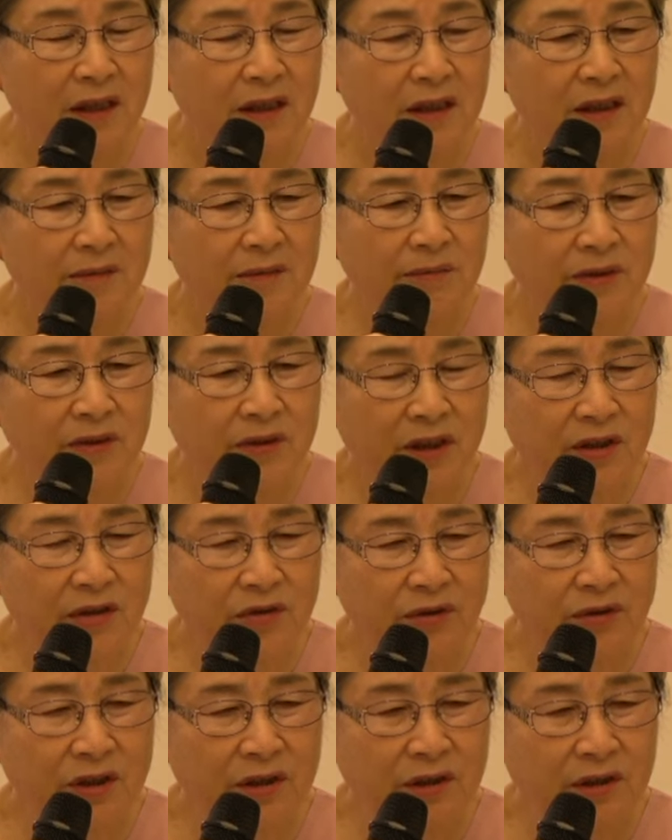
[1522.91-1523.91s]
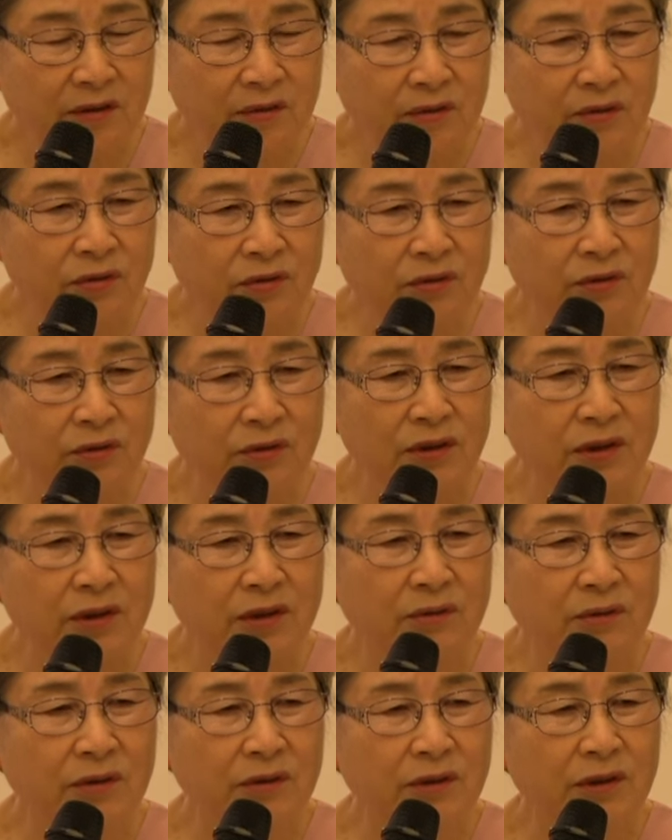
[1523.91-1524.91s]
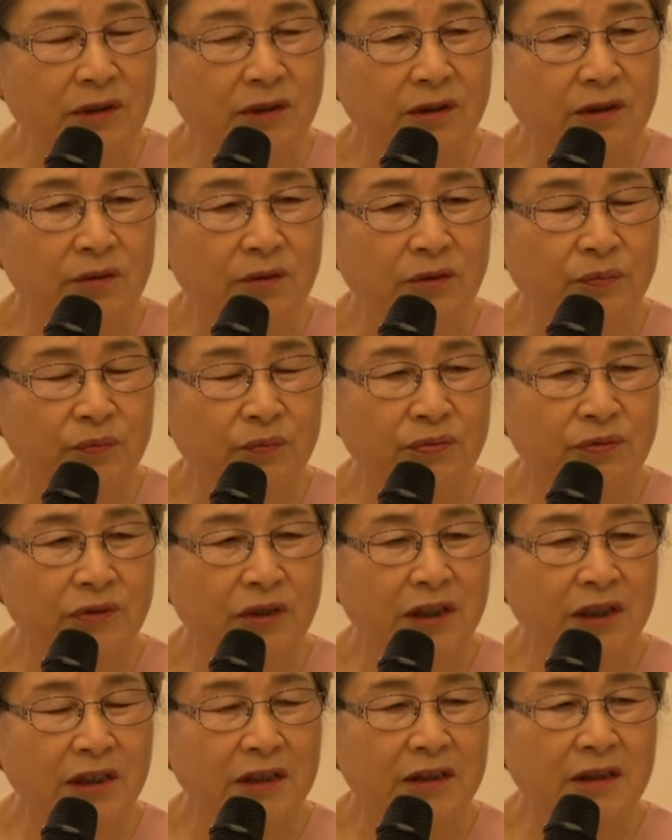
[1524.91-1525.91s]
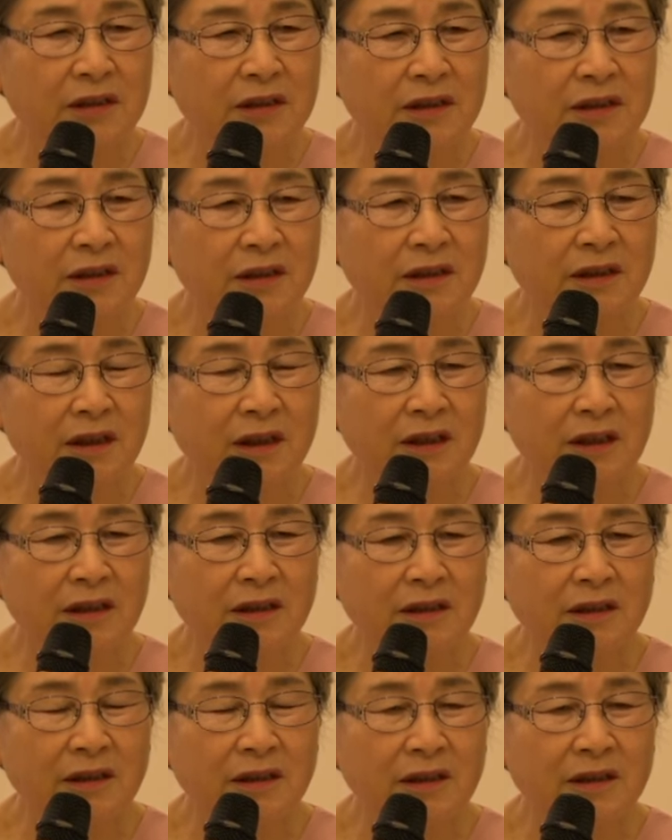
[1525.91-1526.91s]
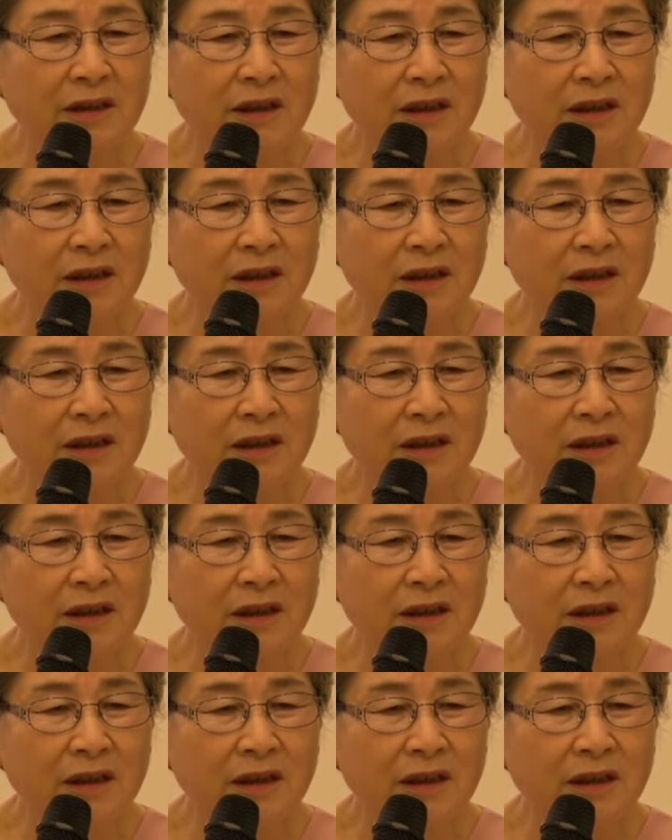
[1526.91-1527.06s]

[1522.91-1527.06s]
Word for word: 그분이 육신으로 죽으시고 영으로 부활하셨을 때에는